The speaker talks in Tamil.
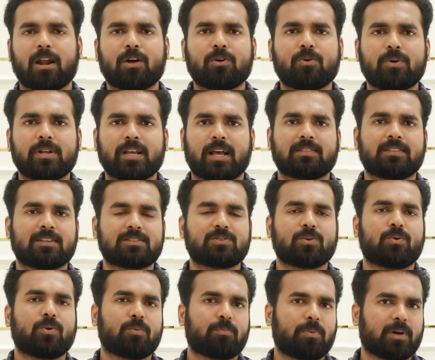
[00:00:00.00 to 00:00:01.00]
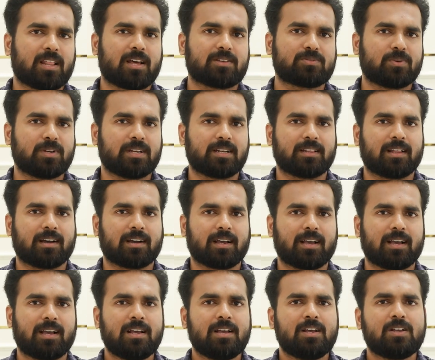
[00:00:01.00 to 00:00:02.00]
பழங்குடி அந்தஸ்து கொடுப்பதா சொல்லியிருந்தாங்க
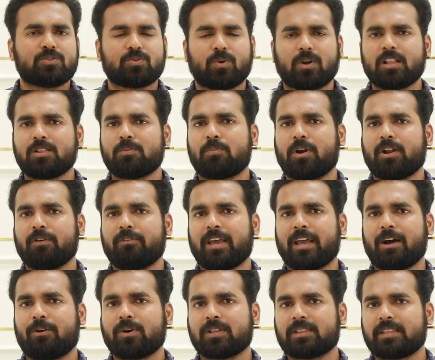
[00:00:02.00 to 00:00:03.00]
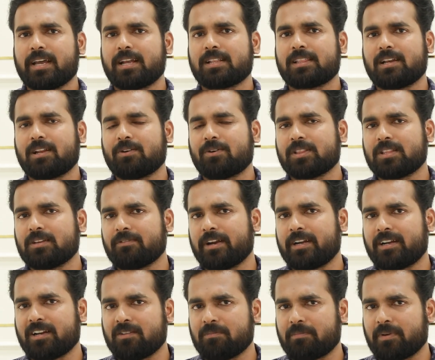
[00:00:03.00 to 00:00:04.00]
சொன்னது போலவே அவங்க தேர்தலில் வந்து
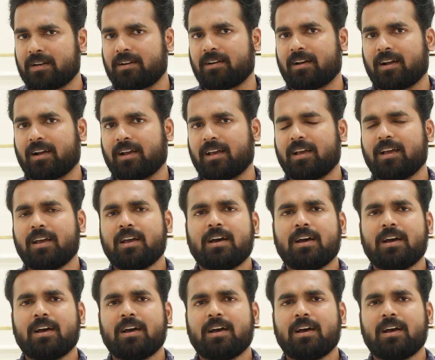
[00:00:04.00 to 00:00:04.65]
வெற்றியும் பெற்றுறாங்க